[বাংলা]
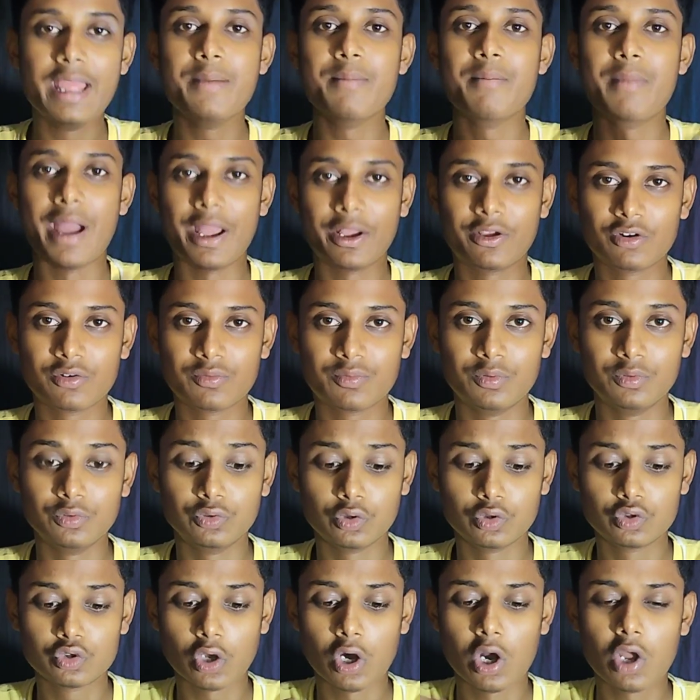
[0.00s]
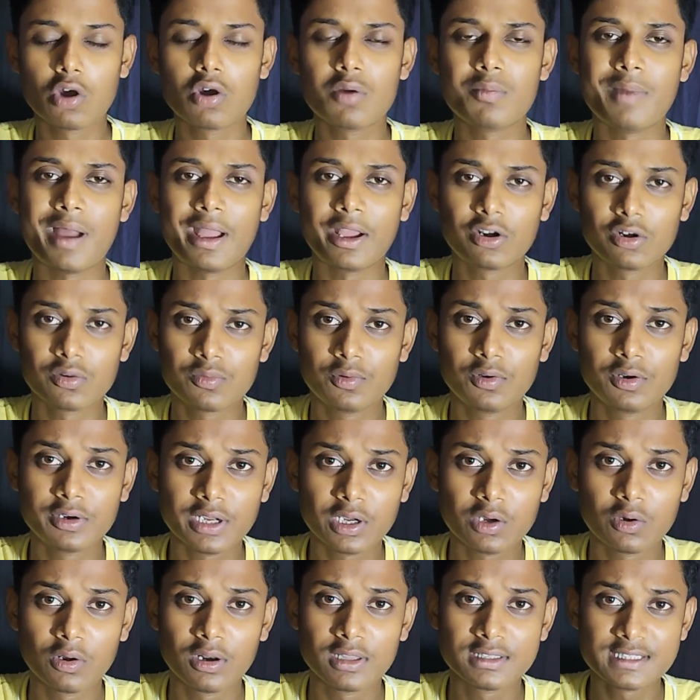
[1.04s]
মাইক্রোফোন তো চলো এখন মাইক্রোফোনটা
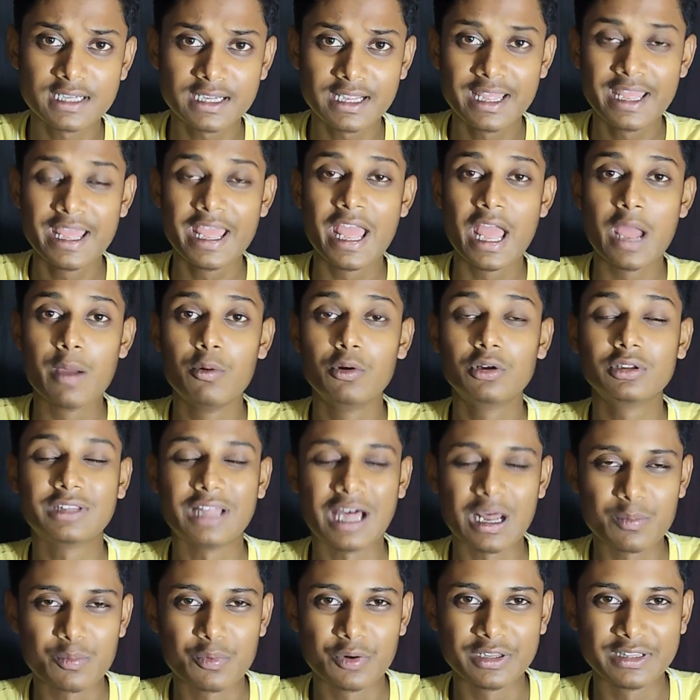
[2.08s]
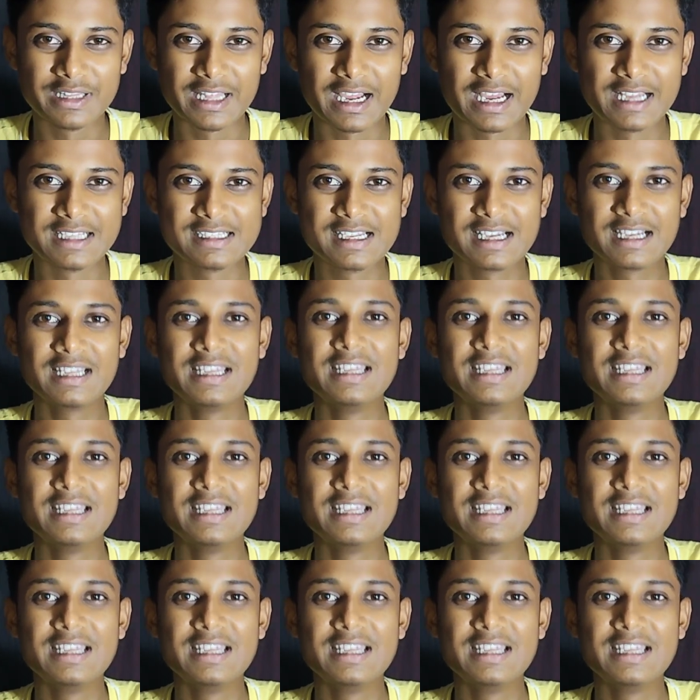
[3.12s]
খোলা যাক এবং তারপরে দেখা যাক